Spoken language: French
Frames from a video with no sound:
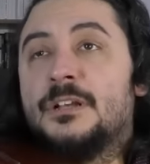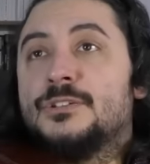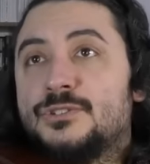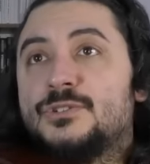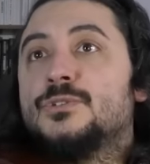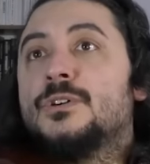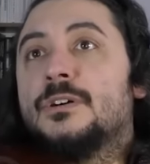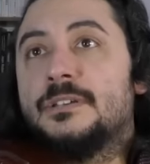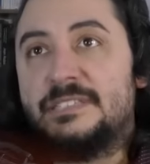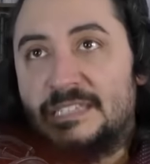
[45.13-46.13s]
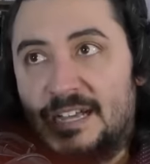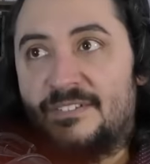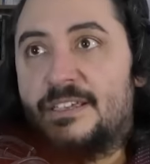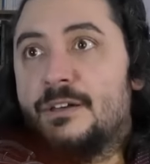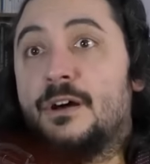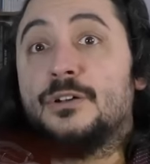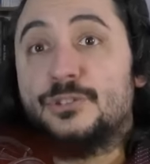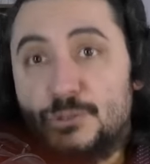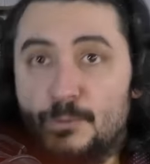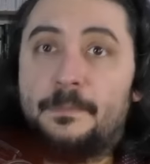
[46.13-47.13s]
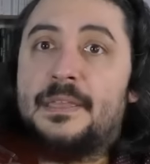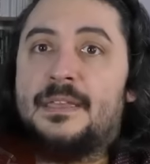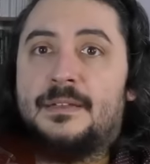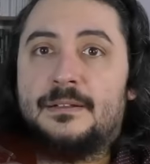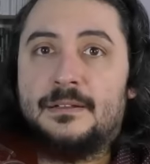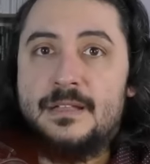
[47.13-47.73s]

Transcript: sur ces travailleurs sous-payés.